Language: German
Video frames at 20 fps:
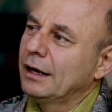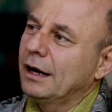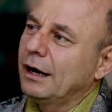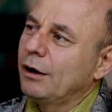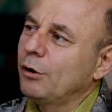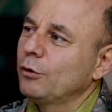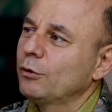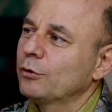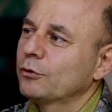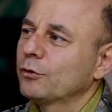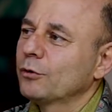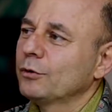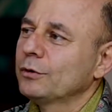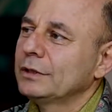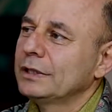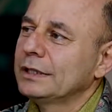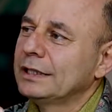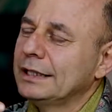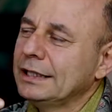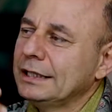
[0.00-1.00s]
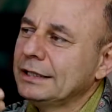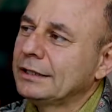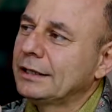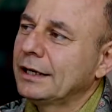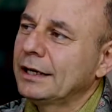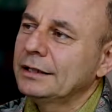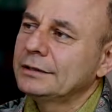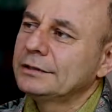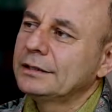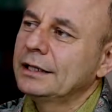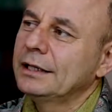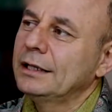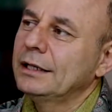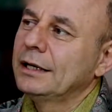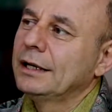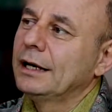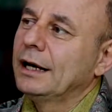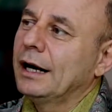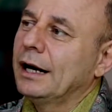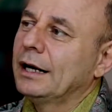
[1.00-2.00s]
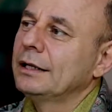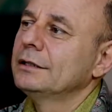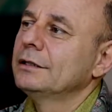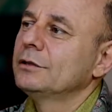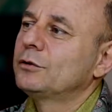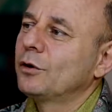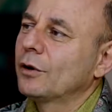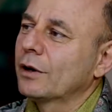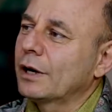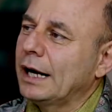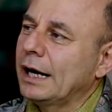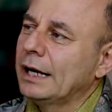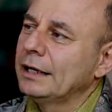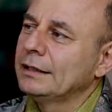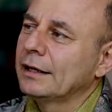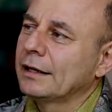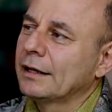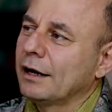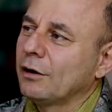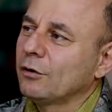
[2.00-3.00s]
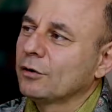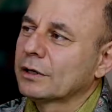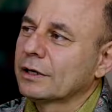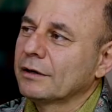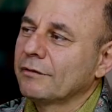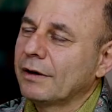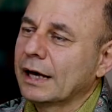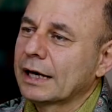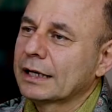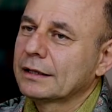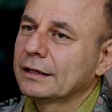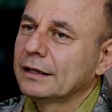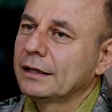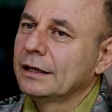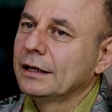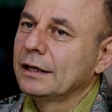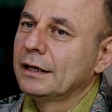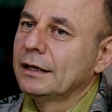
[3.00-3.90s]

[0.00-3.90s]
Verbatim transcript: auch so die Interesse an die Türkei dann auch geweckt.